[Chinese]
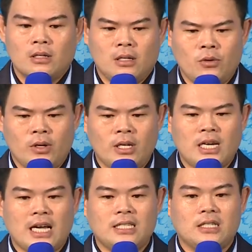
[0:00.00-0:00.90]
因为一
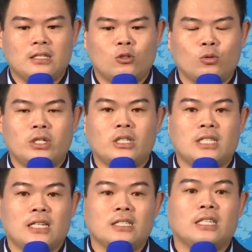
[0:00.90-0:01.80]
开始初期
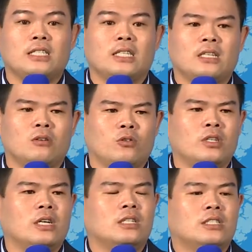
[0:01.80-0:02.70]
在跟人家介绍，有一
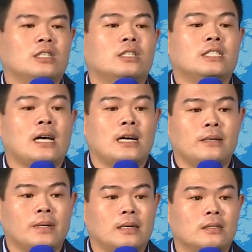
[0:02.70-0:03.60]
个很深的障碍
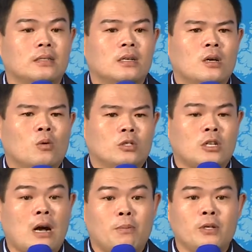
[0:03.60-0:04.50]
嘛，我的
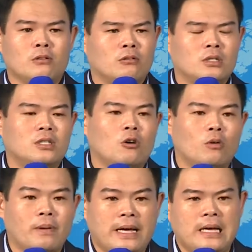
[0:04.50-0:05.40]
好朋友都知道我
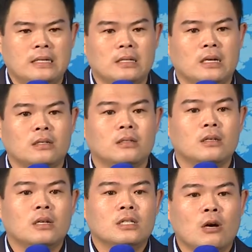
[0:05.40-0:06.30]
排喊啊，
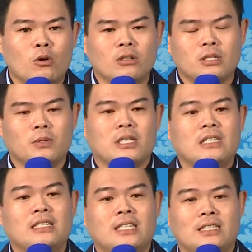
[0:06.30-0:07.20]
那我要怎么跟
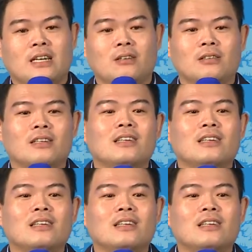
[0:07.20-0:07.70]
他介绍？